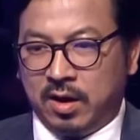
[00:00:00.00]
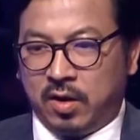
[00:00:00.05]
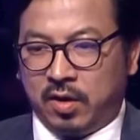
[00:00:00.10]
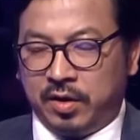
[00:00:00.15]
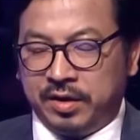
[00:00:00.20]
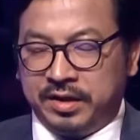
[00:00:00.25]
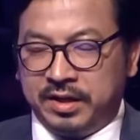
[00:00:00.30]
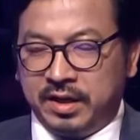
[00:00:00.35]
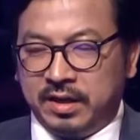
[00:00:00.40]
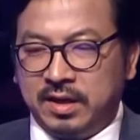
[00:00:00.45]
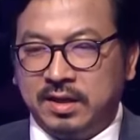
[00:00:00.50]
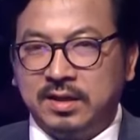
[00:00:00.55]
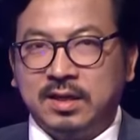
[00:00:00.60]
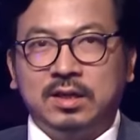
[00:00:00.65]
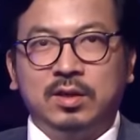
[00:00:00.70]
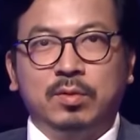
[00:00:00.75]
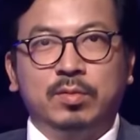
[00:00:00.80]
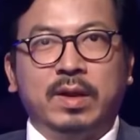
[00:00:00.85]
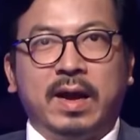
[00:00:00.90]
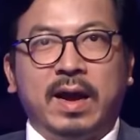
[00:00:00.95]
hỏi ý kiến các nhà
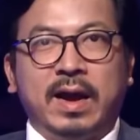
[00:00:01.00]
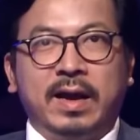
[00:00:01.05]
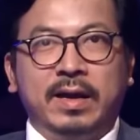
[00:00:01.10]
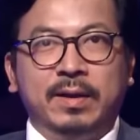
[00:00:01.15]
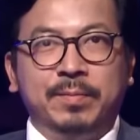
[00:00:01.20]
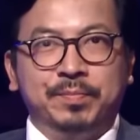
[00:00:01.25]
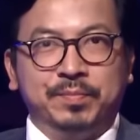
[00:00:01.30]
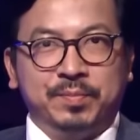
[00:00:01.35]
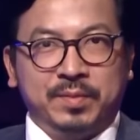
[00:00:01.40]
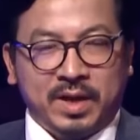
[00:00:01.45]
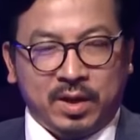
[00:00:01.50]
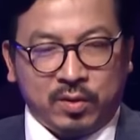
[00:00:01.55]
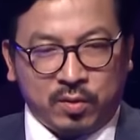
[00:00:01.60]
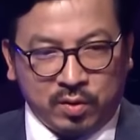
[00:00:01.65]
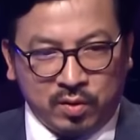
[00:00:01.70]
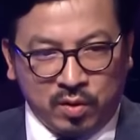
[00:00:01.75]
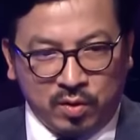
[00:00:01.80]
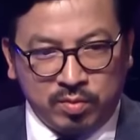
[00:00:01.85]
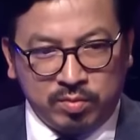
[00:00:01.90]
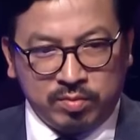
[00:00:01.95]
thông thái để
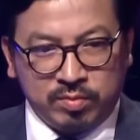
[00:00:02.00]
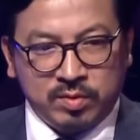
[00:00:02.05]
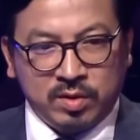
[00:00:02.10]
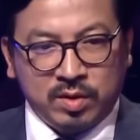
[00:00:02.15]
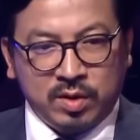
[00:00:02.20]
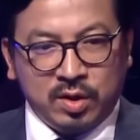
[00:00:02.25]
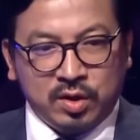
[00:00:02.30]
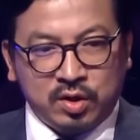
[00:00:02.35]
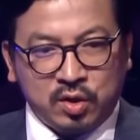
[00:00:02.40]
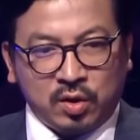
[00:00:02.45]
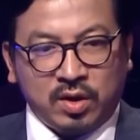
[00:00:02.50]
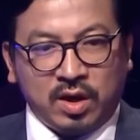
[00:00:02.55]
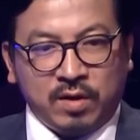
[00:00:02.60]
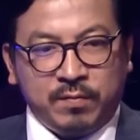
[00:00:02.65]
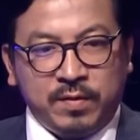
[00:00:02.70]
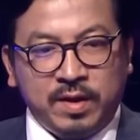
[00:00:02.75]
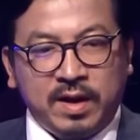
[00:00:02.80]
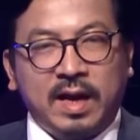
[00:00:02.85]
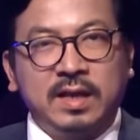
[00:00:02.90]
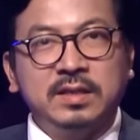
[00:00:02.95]
cuối cùng chốt ở
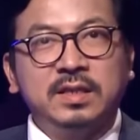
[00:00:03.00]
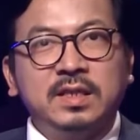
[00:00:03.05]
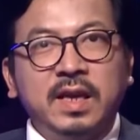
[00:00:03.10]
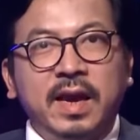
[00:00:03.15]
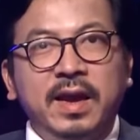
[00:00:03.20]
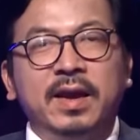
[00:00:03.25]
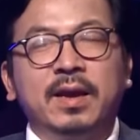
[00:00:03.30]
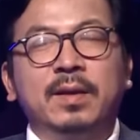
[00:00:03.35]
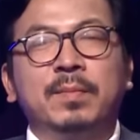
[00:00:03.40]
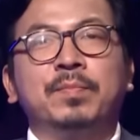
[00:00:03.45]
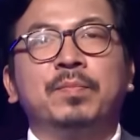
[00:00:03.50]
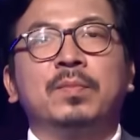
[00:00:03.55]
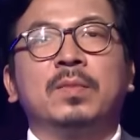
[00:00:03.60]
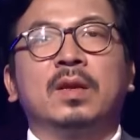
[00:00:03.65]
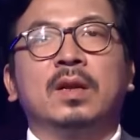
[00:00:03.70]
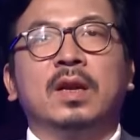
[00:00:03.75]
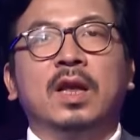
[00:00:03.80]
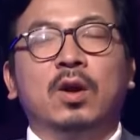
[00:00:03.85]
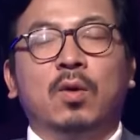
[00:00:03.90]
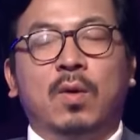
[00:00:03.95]
phương án C.
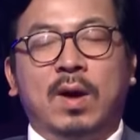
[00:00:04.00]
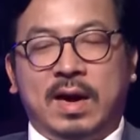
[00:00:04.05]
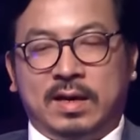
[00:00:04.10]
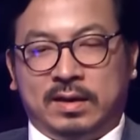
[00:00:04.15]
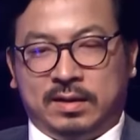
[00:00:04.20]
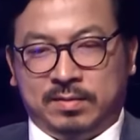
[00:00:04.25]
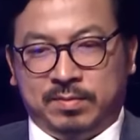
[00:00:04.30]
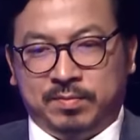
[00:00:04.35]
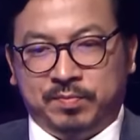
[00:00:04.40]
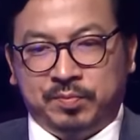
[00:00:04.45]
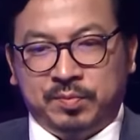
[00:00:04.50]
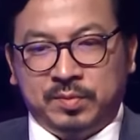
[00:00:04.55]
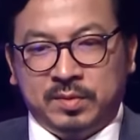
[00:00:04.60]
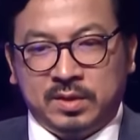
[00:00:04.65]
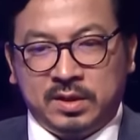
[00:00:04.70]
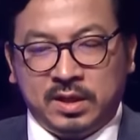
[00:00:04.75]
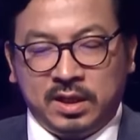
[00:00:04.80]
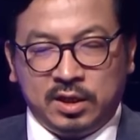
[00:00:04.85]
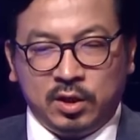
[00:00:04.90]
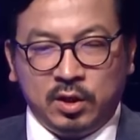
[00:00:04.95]
Lê Hoàn,
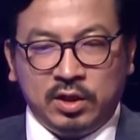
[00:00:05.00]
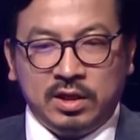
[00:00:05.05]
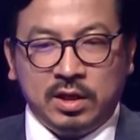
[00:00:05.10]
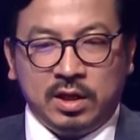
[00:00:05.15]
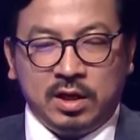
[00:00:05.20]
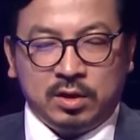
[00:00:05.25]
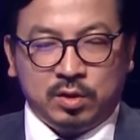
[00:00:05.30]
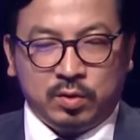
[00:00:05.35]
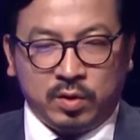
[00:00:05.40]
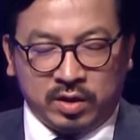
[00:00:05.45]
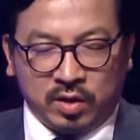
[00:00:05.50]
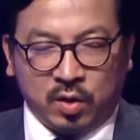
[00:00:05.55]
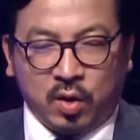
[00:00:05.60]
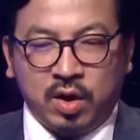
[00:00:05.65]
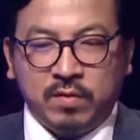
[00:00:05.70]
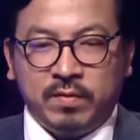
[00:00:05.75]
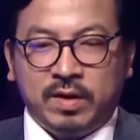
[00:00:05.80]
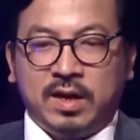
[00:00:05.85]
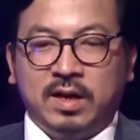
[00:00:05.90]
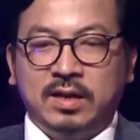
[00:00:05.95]
chị tin tưởng tuyệt
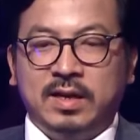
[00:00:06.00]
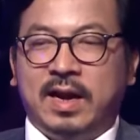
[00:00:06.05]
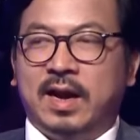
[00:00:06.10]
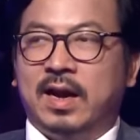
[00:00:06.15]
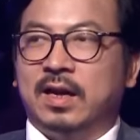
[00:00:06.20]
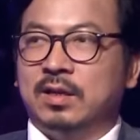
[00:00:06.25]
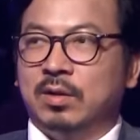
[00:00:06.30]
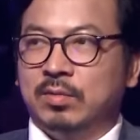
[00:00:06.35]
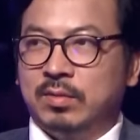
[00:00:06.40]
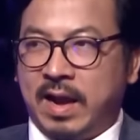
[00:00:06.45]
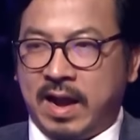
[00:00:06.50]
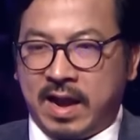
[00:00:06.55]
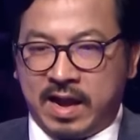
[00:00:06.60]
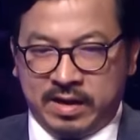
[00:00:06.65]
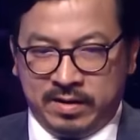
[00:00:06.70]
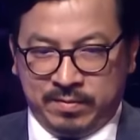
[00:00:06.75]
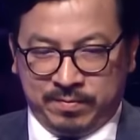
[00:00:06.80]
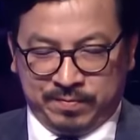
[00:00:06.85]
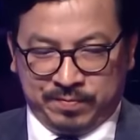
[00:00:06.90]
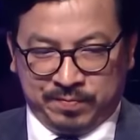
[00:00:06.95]
đối vào các nhà thông
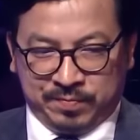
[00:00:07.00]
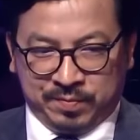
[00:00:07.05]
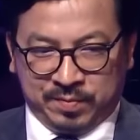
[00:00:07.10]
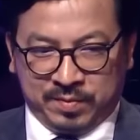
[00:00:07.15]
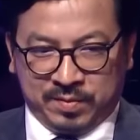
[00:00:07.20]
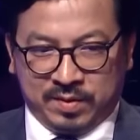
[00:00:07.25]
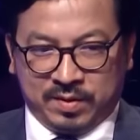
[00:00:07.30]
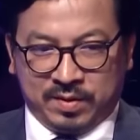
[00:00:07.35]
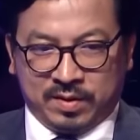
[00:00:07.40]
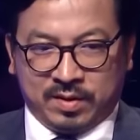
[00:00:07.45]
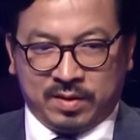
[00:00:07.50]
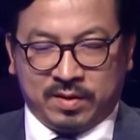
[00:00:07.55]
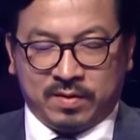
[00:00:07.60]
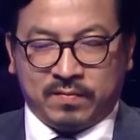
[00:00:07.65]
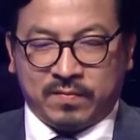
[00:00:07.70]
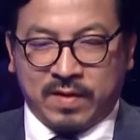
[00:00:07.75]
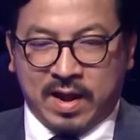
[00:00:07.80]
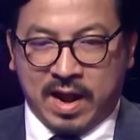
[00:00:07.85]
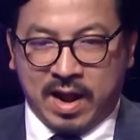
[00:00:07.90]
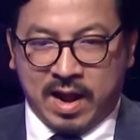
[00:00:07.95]
thái
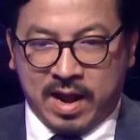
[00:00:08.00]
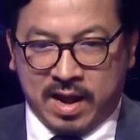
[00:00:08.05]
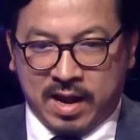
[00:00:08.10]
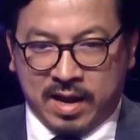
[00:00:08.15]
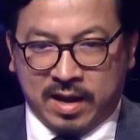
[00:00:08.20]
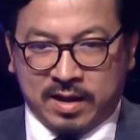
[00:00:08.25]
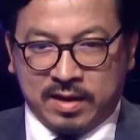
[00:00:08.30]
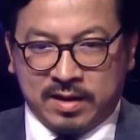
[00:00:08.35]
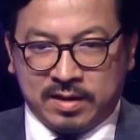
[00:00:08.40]
và